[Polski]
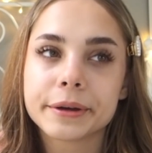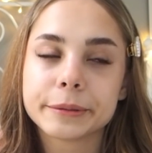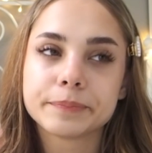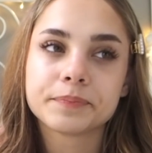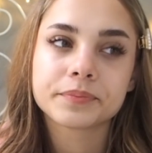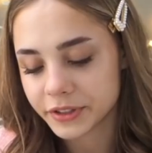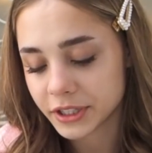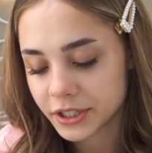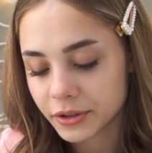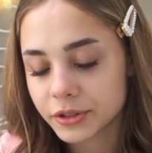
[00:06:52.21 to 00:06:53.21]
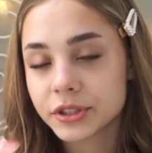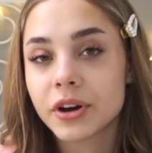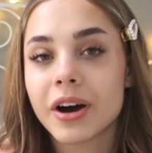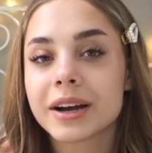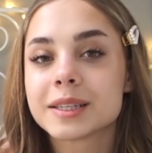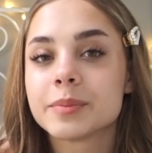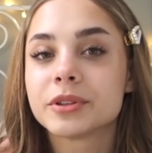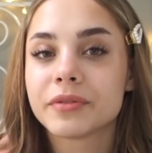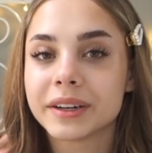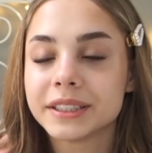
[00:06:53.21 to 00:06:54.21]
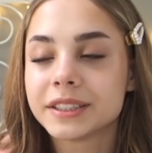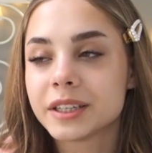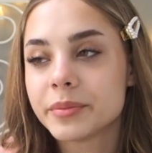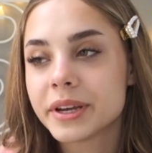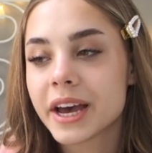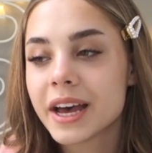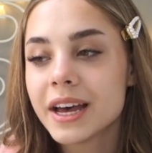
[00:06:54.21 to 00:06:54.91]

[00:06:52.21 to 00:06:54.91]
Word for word: Um, więc jeśli chodzi o akceptowanie siebie,